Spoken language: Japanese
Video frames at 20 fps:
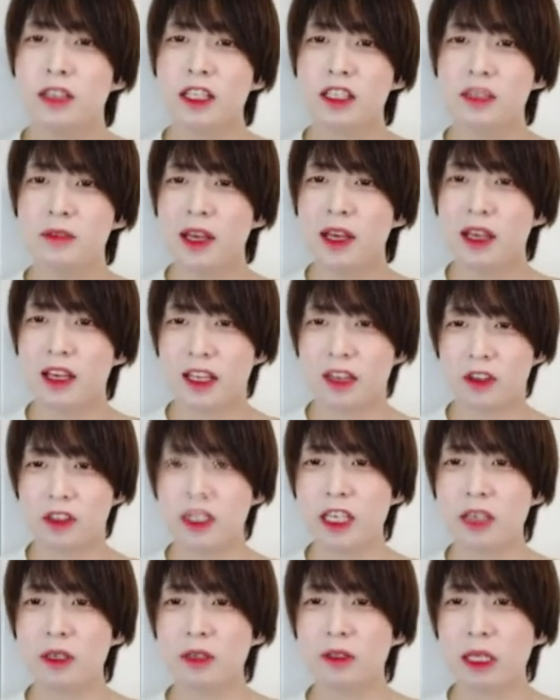二つ目、
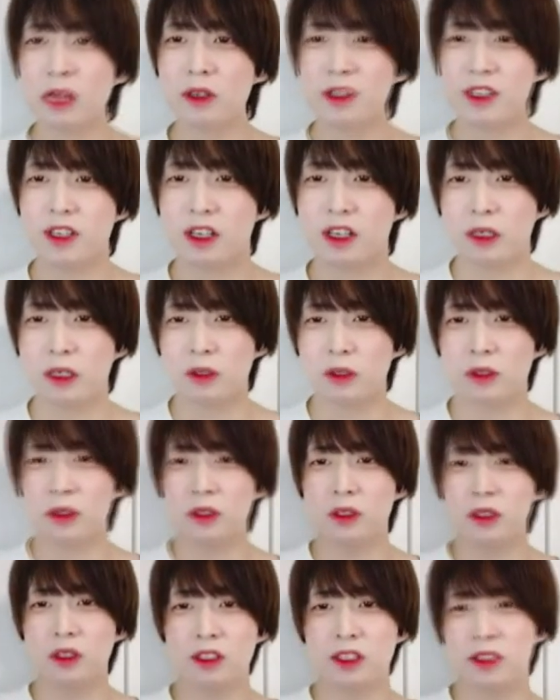えっと、スティックを倒している角
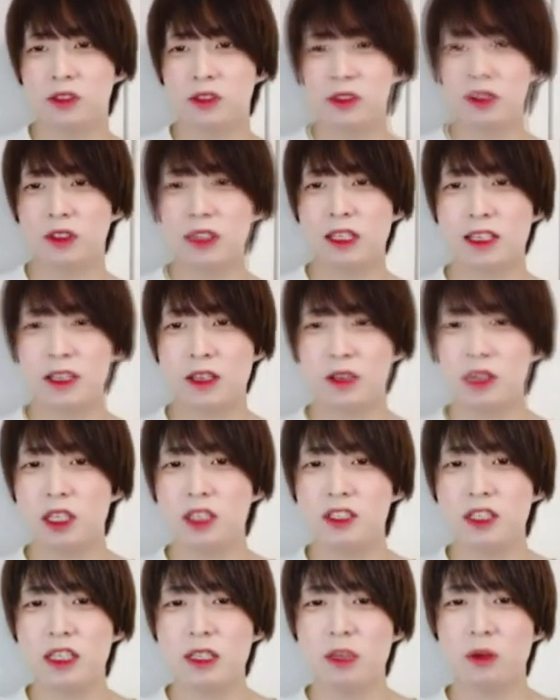度と手の相対代
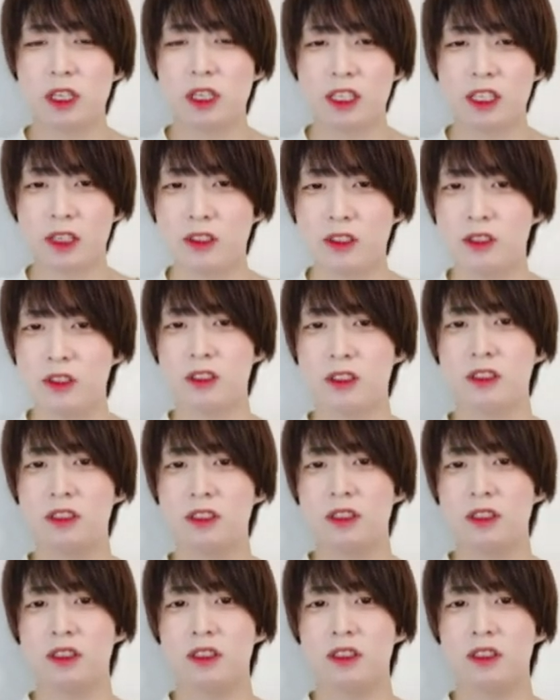表が常に同期している、